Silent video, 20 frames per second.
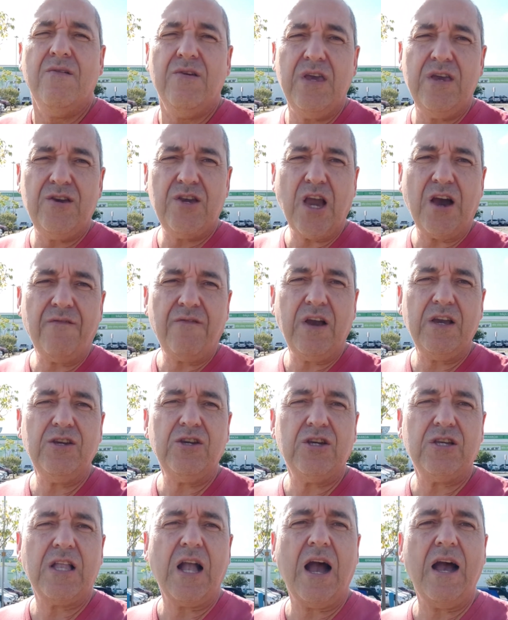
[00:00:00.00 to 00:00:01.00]
e já vai
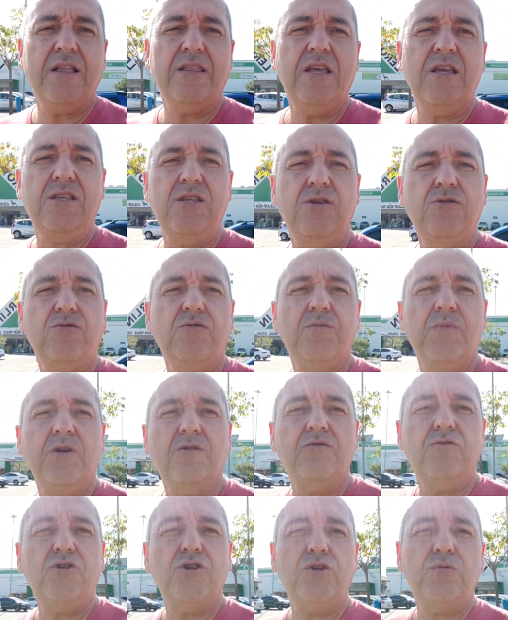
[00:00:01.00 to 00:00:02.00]
estar nesse
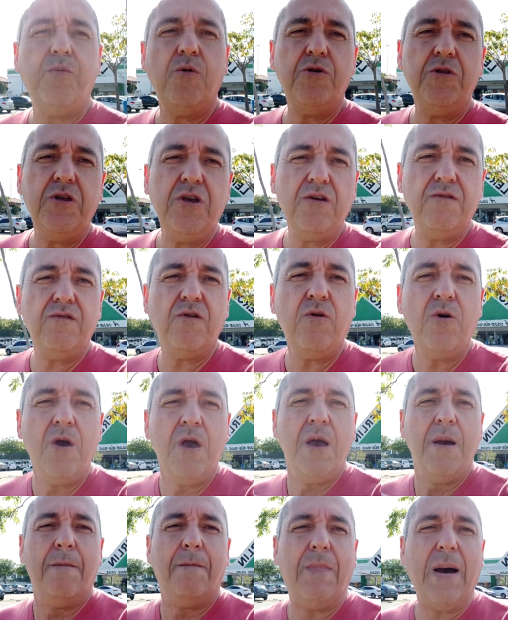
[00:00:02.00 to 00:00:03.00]
domingo disponível
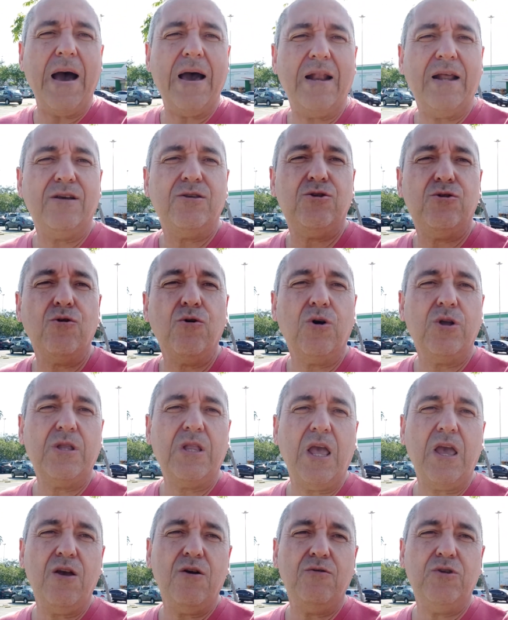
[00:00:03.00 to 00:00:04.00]
para
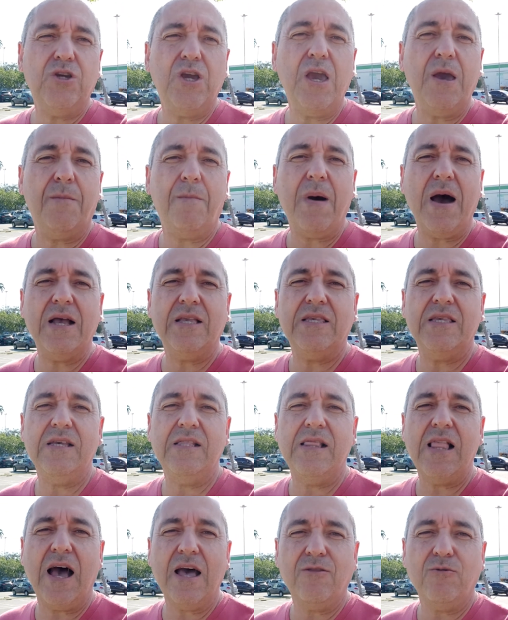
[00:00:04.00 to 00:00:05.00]
sorteio de
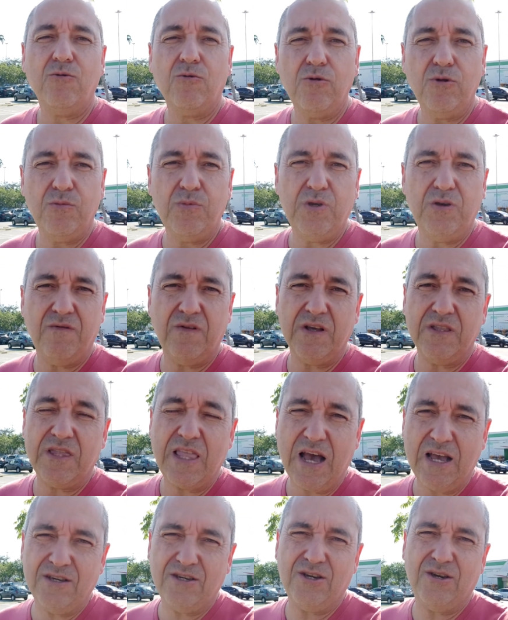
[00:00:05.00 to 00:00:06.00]
repasse lá no clube de
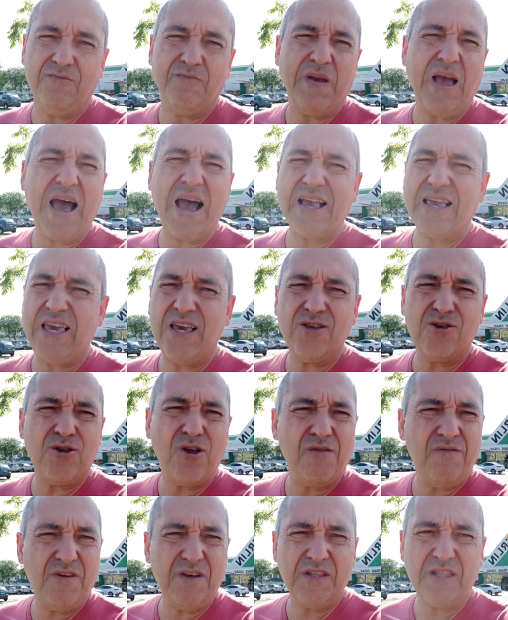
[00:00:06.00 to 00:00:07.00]
vantagem. Aqui é
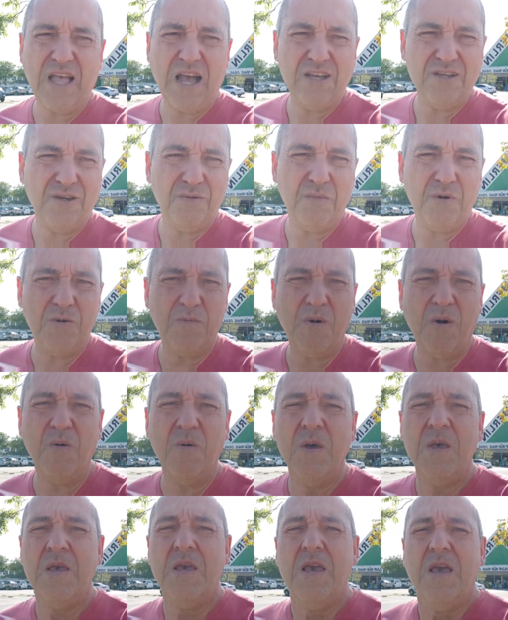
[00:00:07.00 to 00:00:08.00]
só vantagem, meu
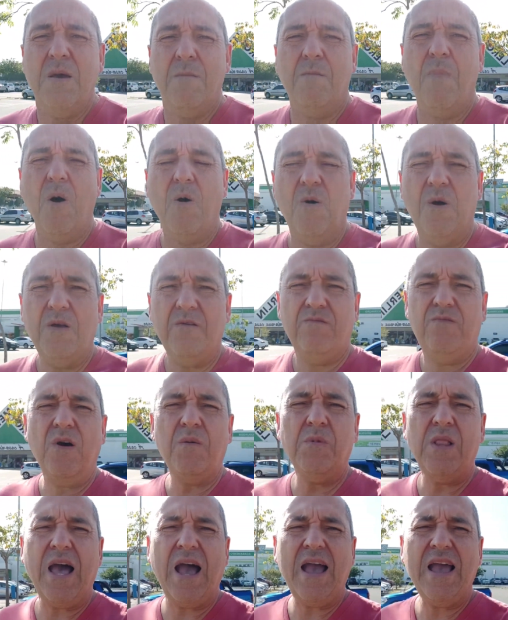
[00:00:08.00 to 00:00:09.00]
irmão. Bom,
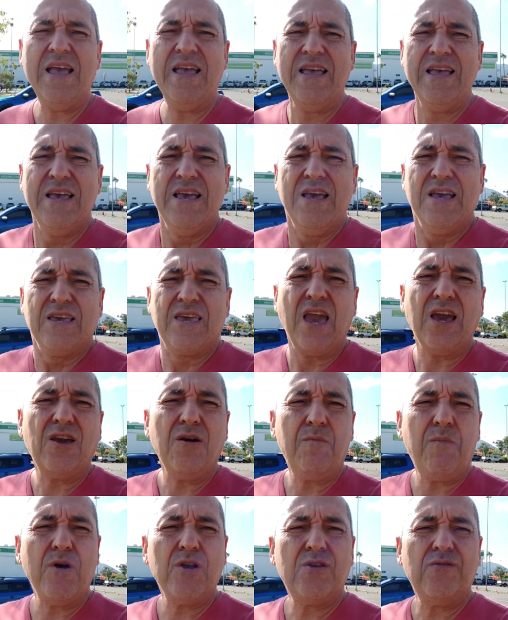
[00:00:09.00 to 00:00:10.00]
vamos lá. O que,
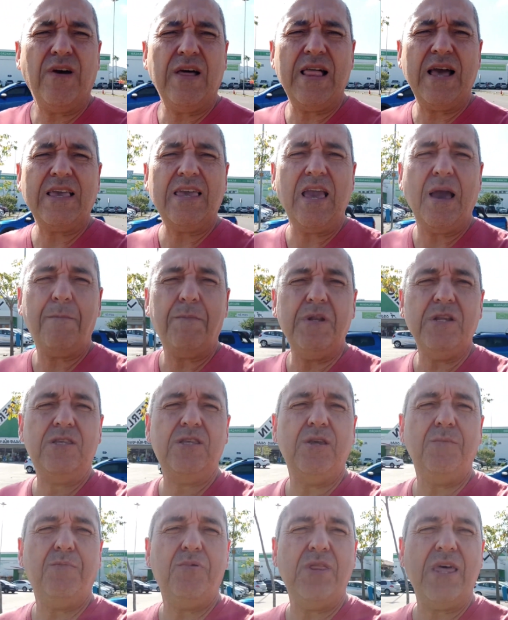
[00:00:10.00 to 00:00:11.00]
que eu posso falar aqui a
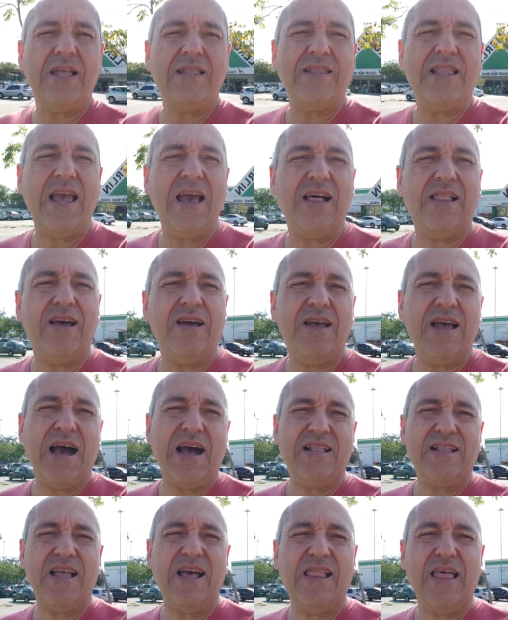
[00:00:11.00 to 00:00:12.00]
princípio da tela?
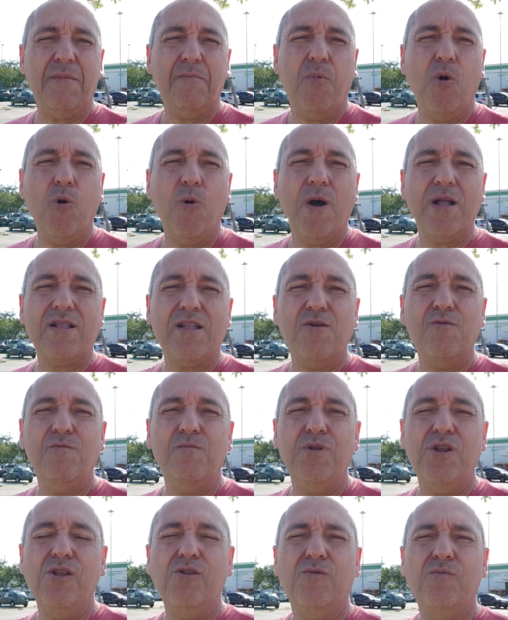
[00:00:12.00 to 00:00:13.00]
A tela é boa, tem
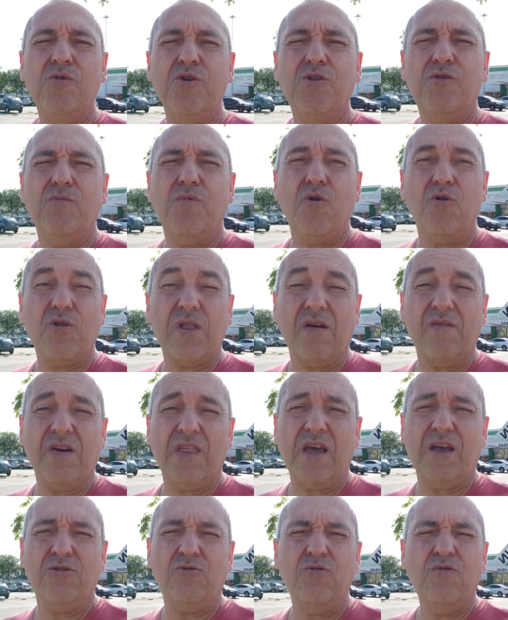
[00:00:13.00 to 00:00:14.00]
um brilho muito bom. Eu
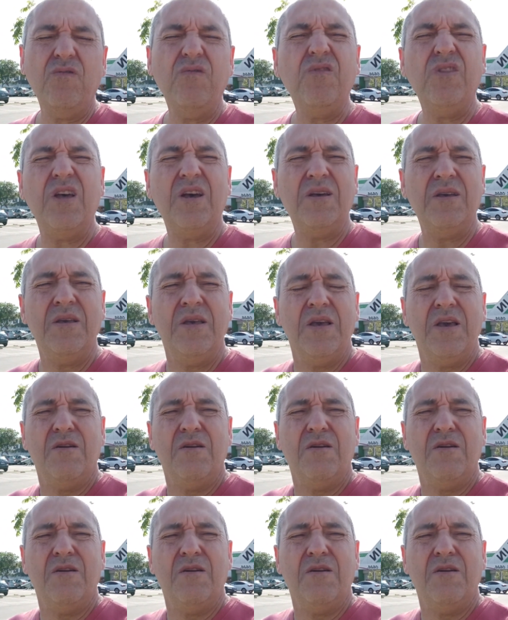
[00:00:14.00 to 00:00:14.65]
estava na dúvida